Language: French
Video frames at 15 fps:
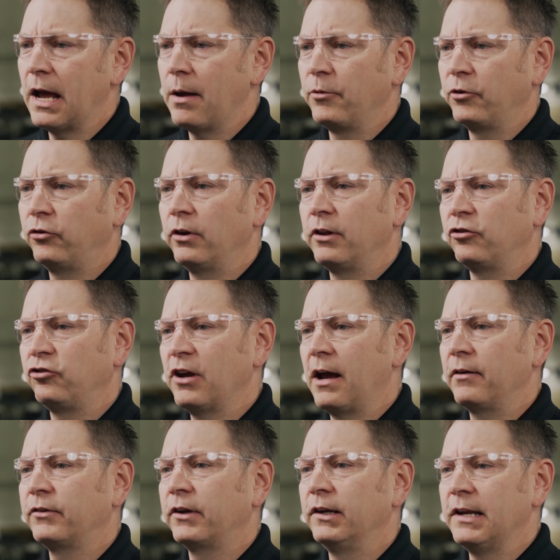à l'arbre peuvent
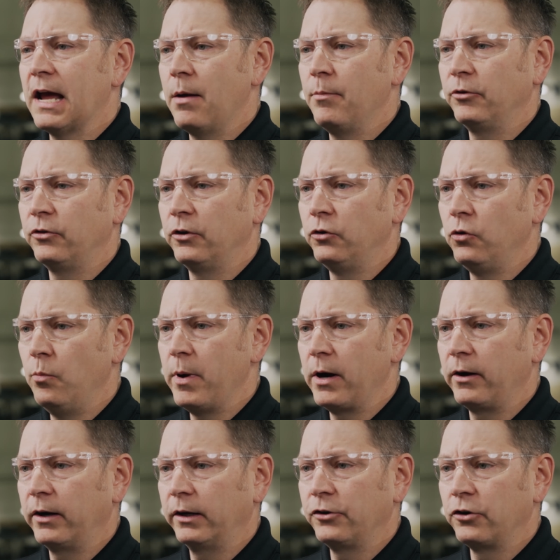endommager le nouveau roulement
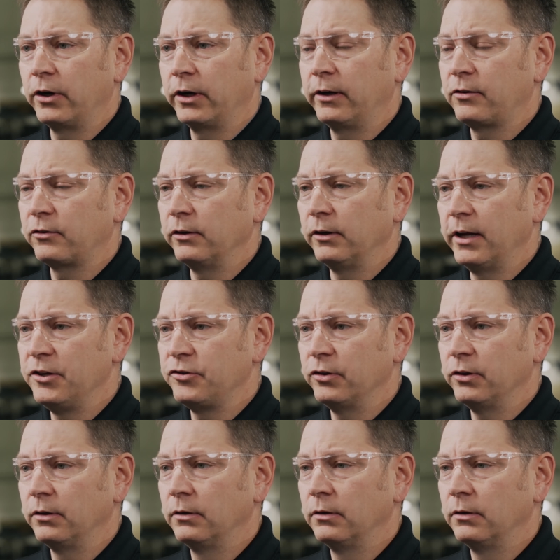lors de l'installation. Et